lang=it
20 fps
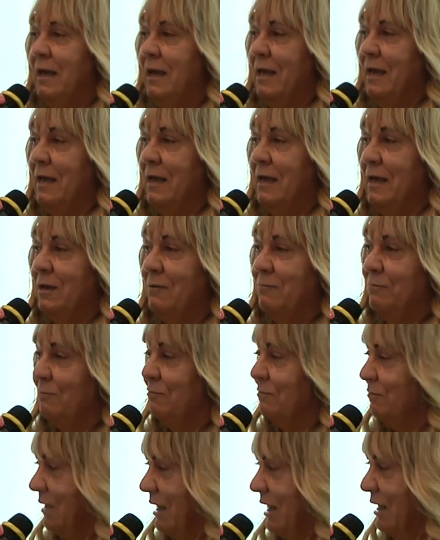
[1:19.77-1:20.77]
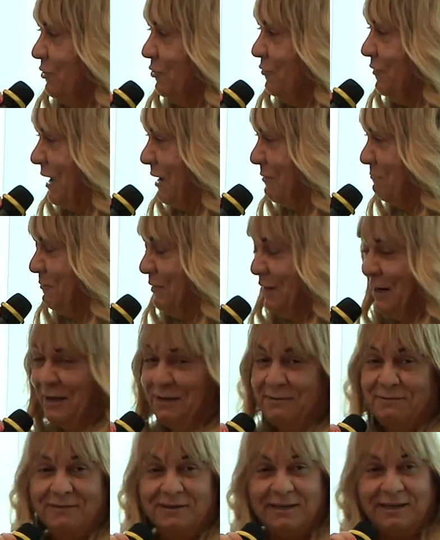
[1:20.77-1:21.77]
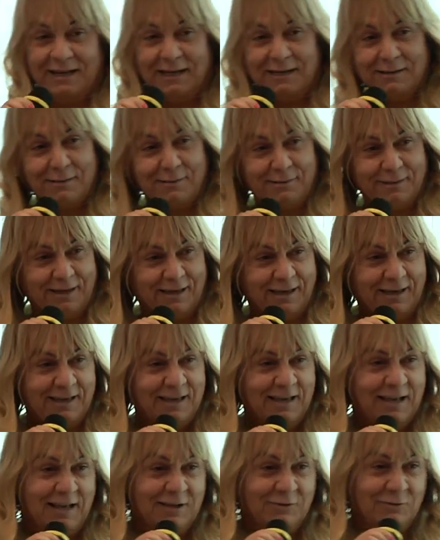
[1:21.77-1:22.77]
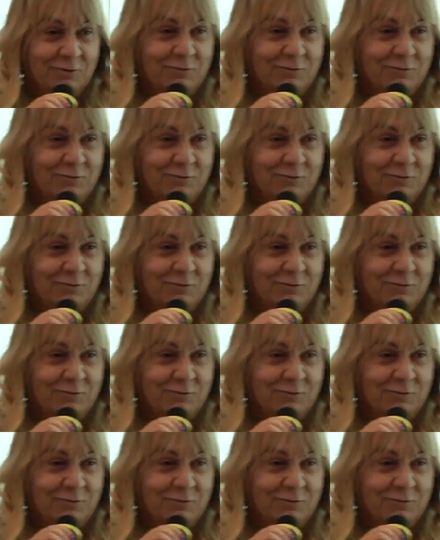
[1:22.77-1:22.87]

E a novembre, grazie al